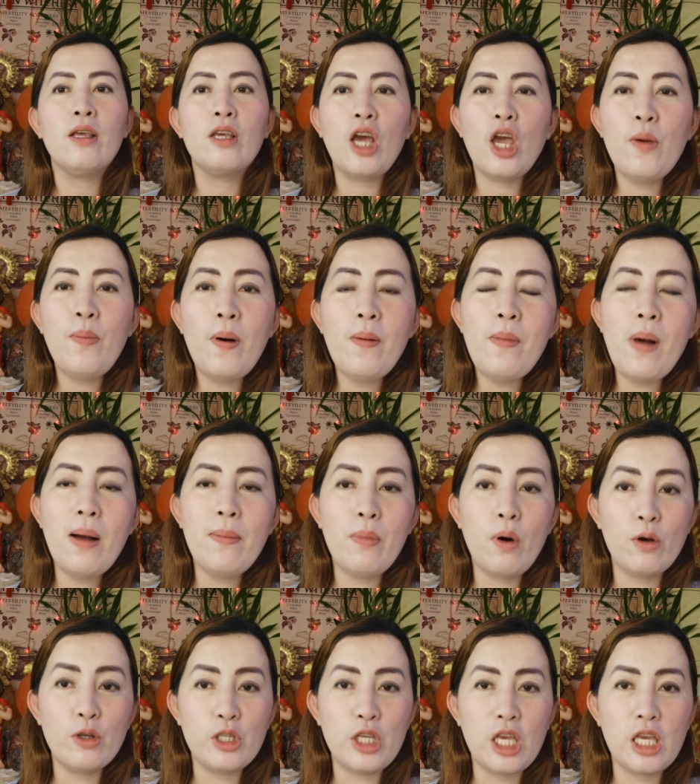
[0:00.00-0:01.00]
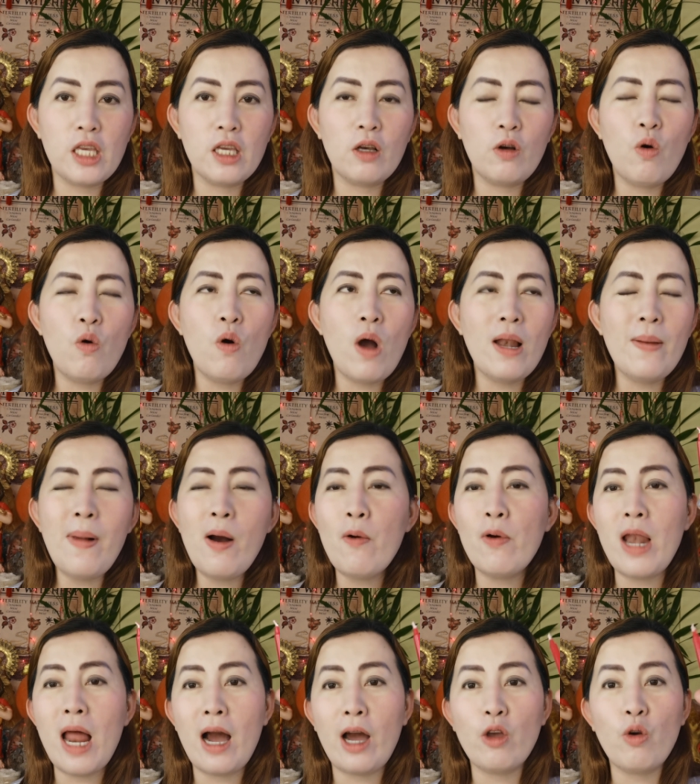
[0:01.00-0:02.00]
Ngayon po mga bossing, kung
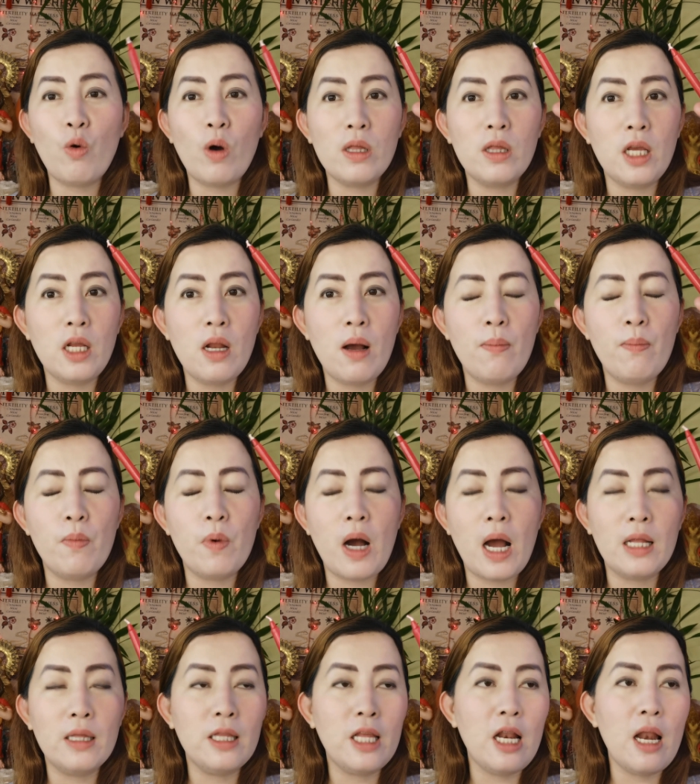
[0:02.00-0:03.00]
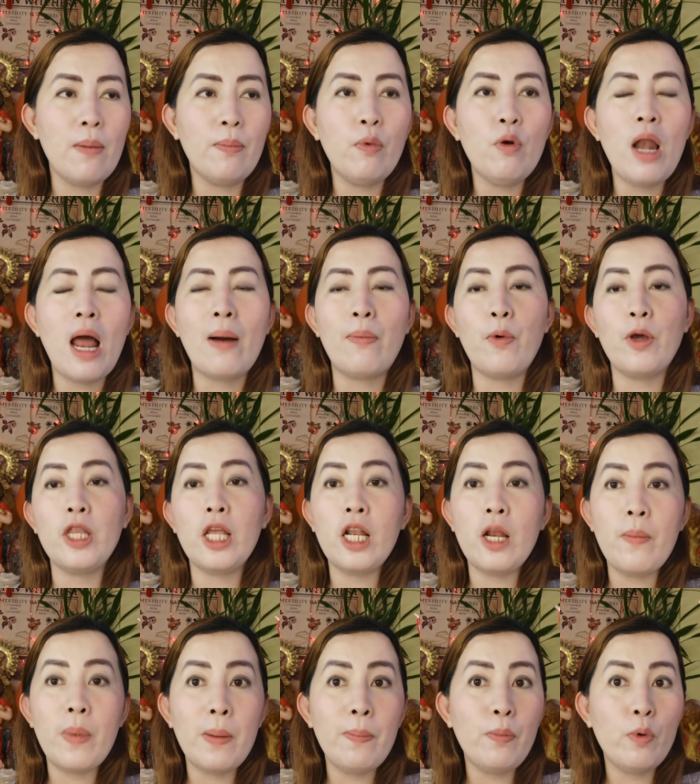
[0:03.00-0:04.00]
halimbawa wala kayong kandilang, kandilang pula, pwede
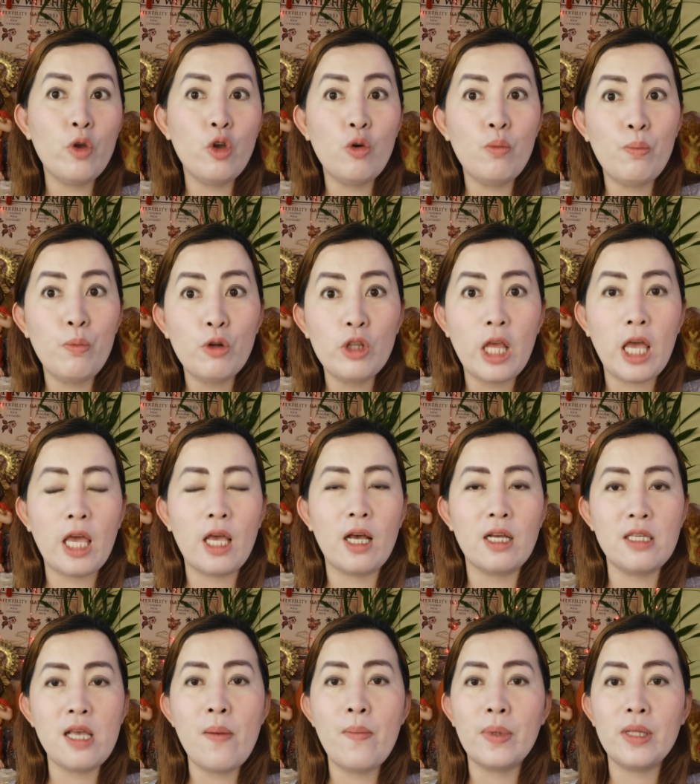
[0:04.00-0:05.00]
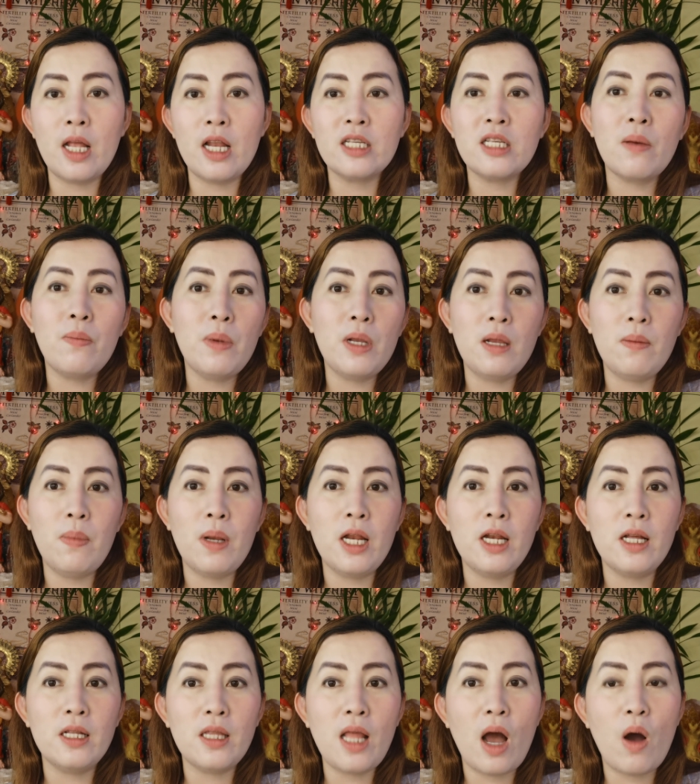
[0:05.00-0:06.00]
rin man po yung puti kasi ang madalas na
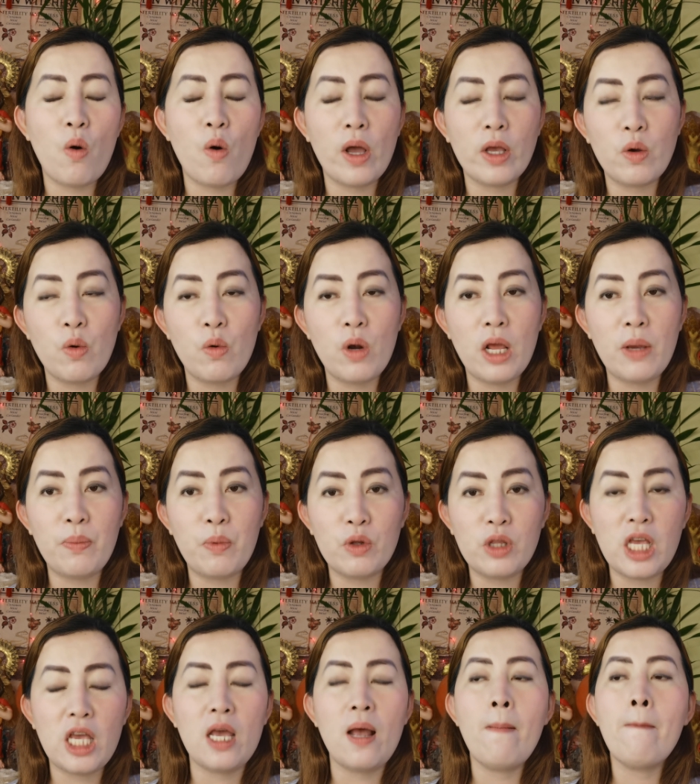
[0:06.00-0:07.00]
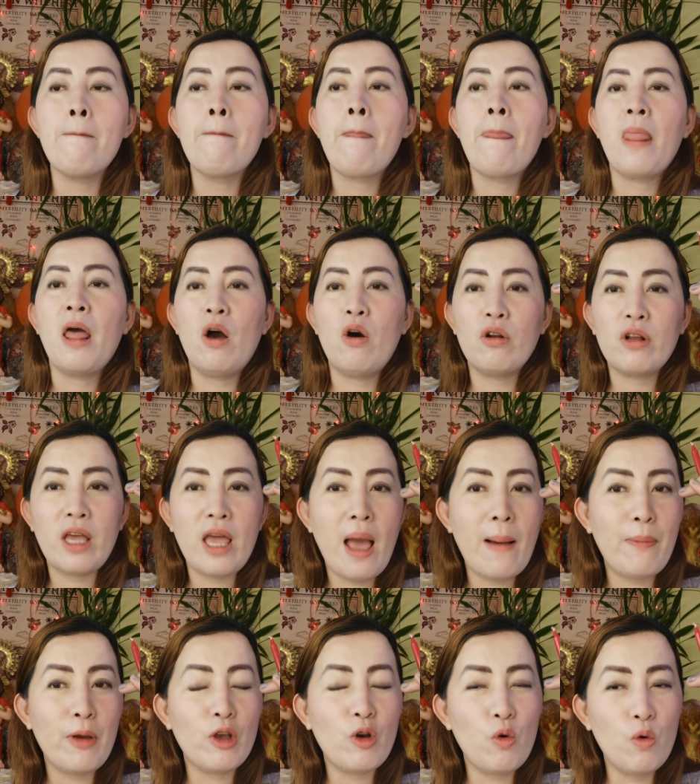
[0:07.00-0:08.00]
binibili ng tao ay kulay puti or
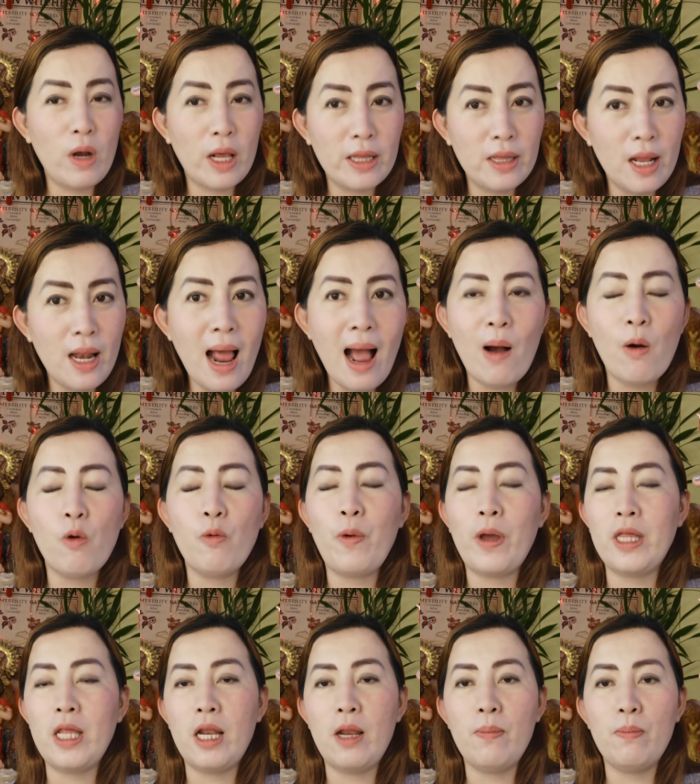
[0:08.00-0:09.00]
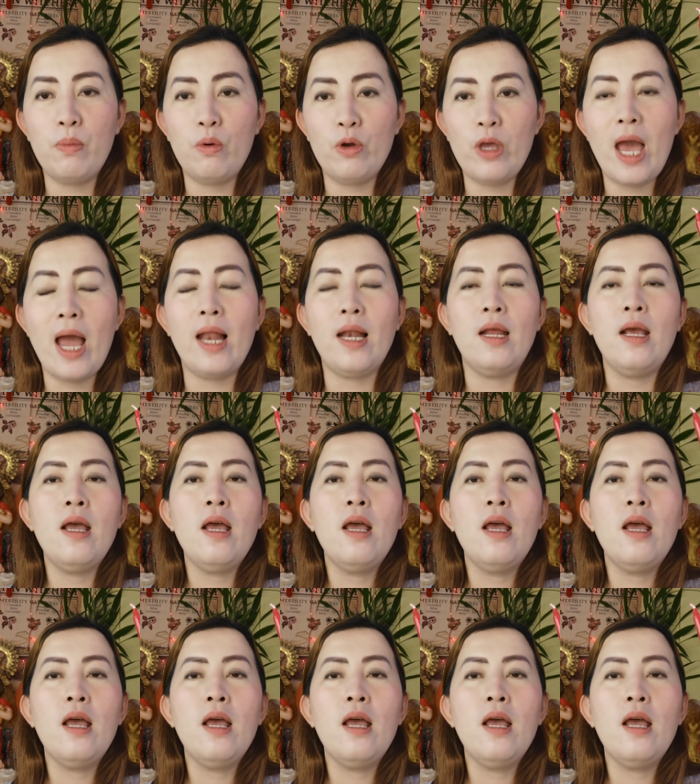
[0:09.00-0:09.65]
kaya pa'y kulay dilaw, pwede rin po yan.